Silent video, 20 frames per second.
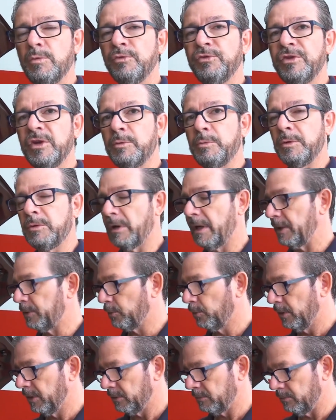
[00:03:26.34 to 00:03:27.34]
um circuito
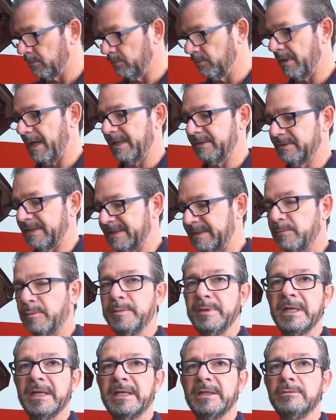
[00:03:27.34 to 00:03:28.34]
eletrônico, no caso dessa
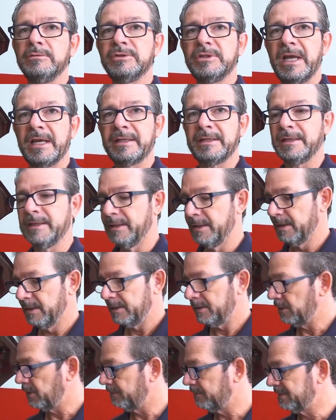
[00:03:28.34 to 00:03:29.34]
bobina aqui do Jetta,
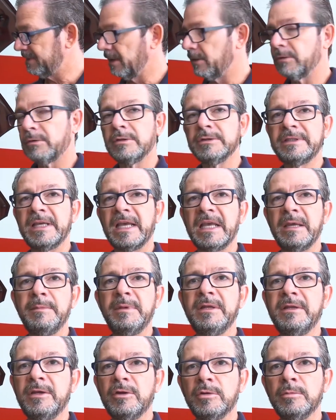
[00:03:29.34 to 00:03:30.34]
então você não consegue
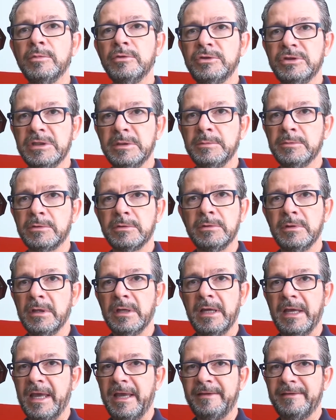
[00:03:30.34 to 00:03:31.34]
medir com multímetro
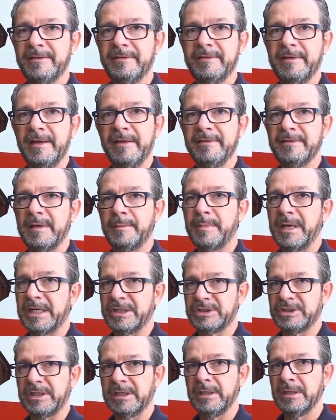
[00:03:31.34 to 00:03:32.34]
resistência
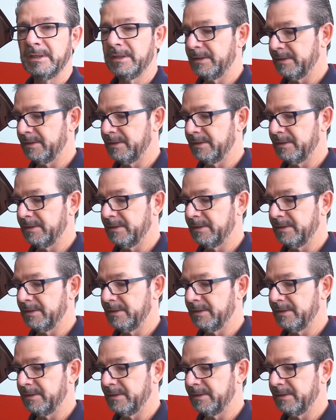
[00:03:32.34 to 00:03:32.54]
baixa.